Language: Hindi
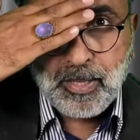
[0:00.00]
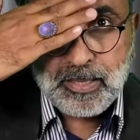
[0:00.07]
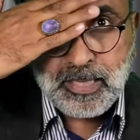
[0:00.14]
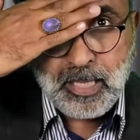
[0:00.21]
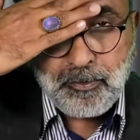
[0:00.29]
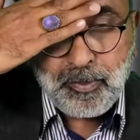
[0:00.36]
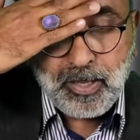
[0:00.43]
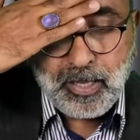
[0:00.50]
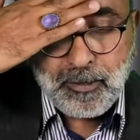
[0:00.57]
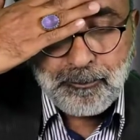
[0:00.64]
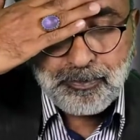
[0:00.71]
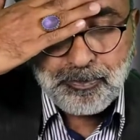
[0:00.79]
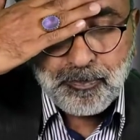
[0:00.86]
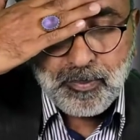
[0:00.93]
माथे पे
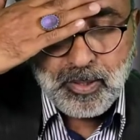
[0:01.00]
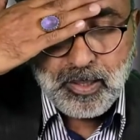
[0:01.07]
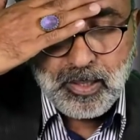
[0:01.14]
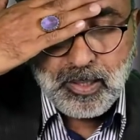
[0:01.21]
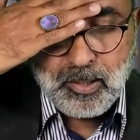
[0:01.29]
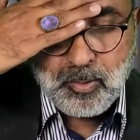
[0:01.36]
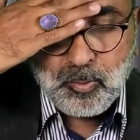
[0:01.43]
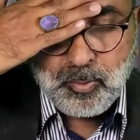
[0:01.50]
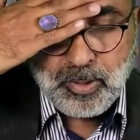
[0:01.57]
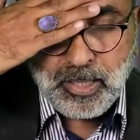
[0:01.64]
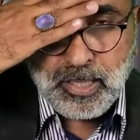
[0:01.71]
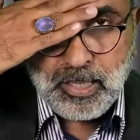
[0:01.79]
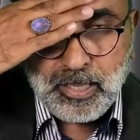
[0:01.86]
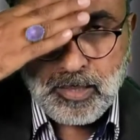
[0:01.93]

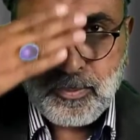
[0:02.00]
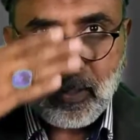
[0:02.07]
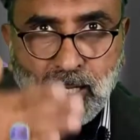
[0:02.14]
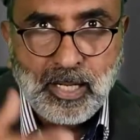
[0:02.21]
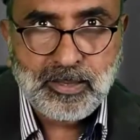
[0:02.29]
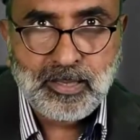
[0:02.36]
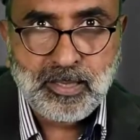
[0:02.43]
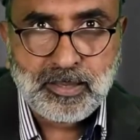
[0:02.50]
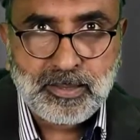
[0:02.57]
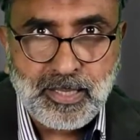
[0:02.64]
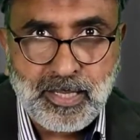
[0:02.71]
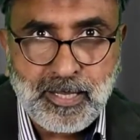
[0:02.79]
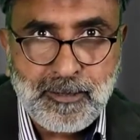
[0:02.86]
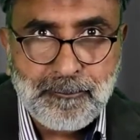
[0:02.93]
उनके ये हाथ
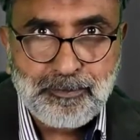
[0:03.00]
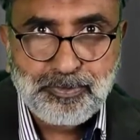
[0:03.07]
रखते हैं